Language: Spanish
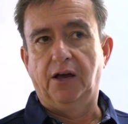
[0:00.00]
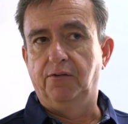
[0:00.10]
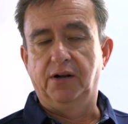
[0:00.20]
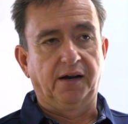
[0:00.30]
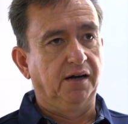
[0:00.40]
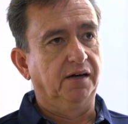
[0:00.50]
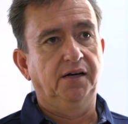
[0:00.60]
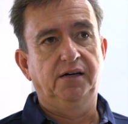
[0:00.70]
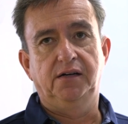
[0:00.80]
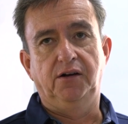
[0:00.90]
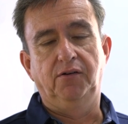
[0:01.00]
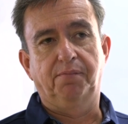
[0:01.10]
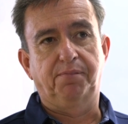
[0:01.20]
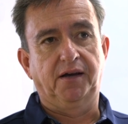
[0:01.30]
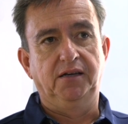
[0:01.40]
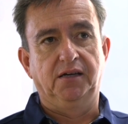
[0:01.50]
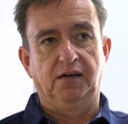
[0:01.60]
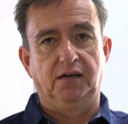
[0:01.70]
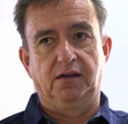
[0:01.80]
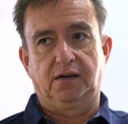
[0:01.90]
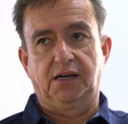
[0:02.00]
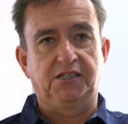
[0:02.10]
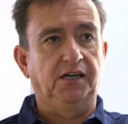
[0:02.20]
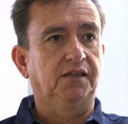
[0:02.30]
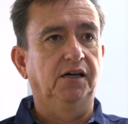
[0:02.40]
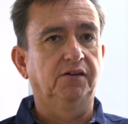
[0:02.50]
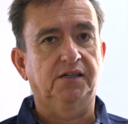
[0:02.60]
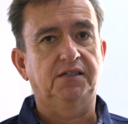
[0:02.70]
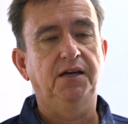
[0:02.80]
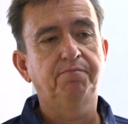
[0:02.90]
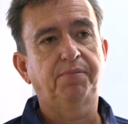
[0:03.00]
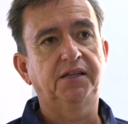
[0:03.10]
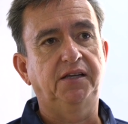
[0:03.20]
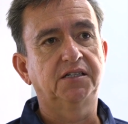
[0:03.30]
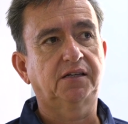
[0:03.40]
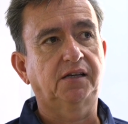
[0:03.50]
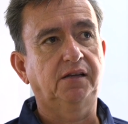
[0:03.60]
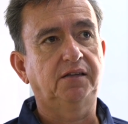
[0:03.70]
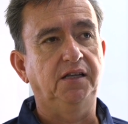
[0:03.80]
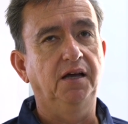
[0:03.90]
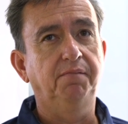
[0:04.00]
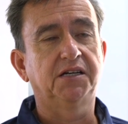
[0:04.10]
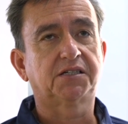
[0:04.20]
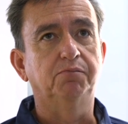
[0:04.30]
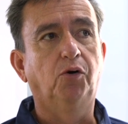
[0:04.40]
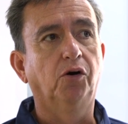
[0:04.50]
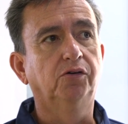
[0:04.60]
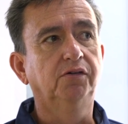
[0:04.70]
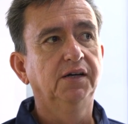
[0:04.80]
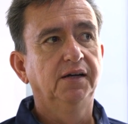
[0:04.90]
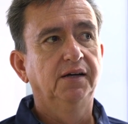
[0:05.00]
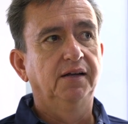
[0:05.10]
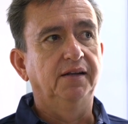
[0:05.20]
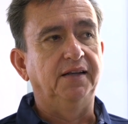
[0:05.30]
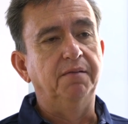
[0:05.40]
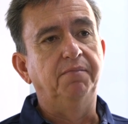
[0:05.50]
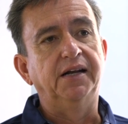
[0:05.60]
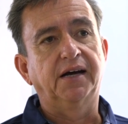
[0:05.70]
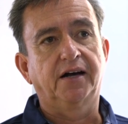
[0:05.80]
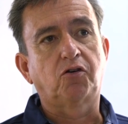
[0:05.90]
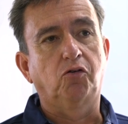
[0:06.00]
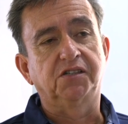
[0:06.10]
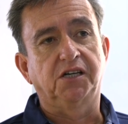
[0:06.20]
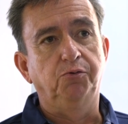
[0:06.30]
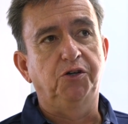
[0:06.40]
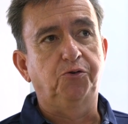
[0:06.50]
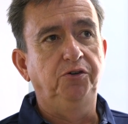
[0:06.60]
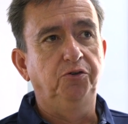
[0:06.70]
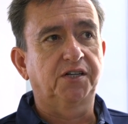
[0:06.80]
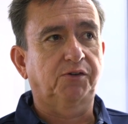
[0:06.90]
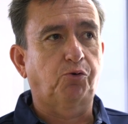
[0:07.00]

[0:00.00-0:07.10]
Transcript: en una granja, en una pequeña caseta. O sea, siempre tienes, tienes modo de manejar cosas. No es una industria